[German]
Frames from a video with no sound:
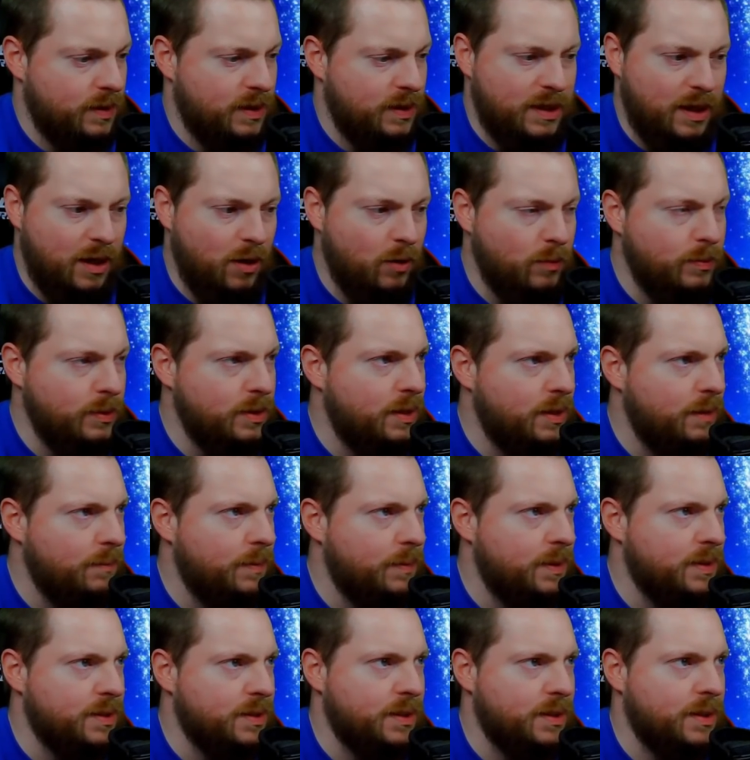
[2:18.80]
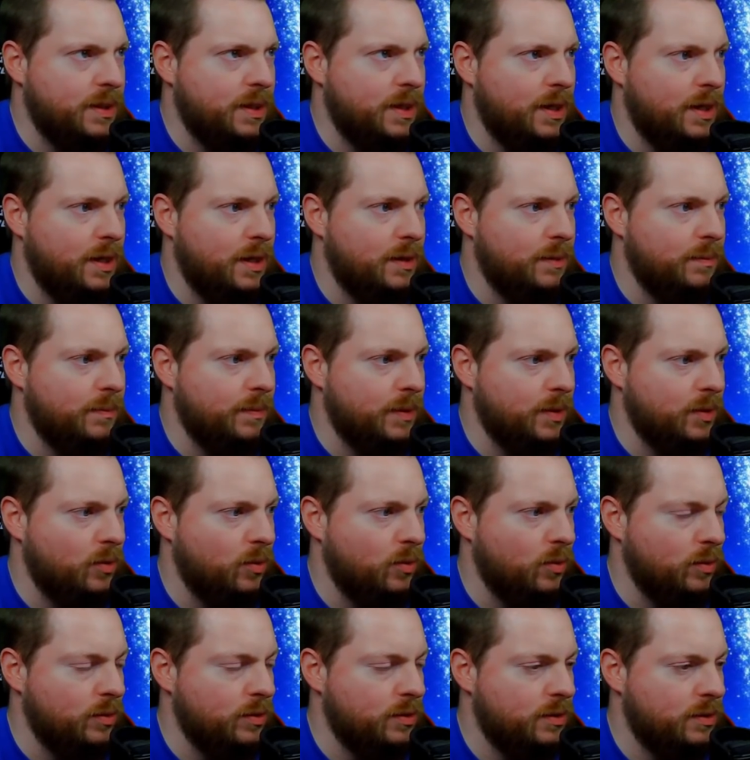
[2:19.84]
Ich glaube, ich habe bessere Karten mit
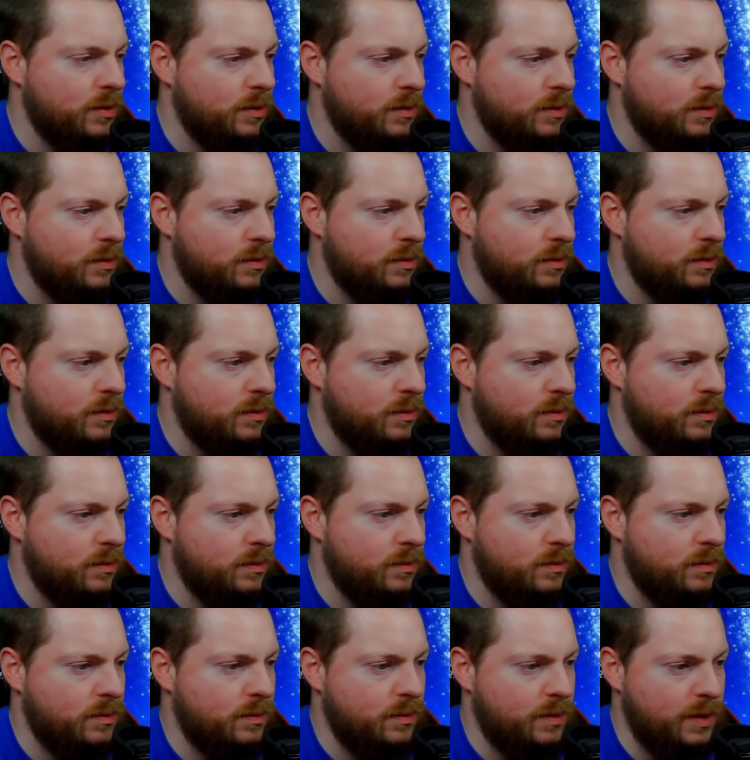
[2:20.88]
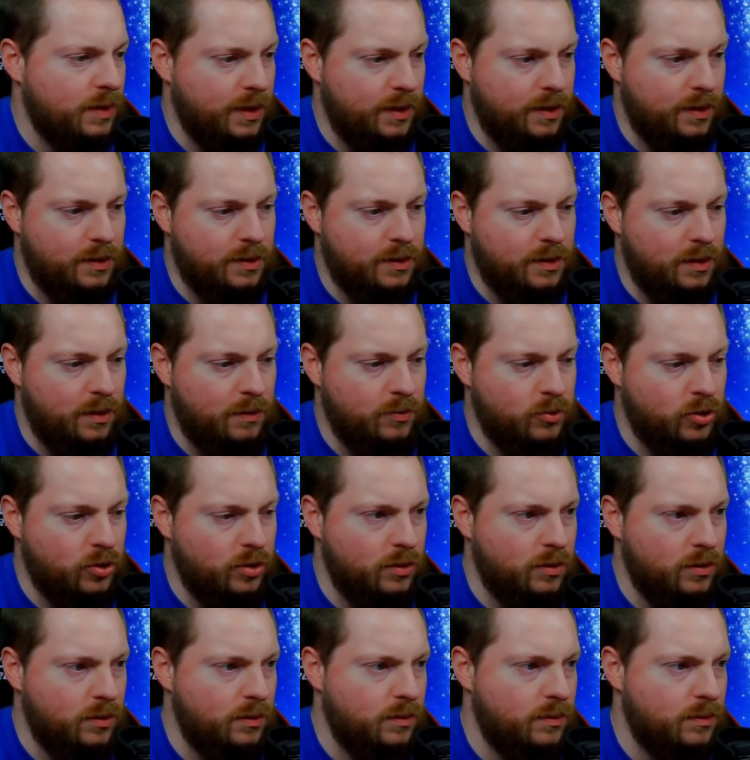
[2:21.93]
Rot. Ja, ich glaube schon.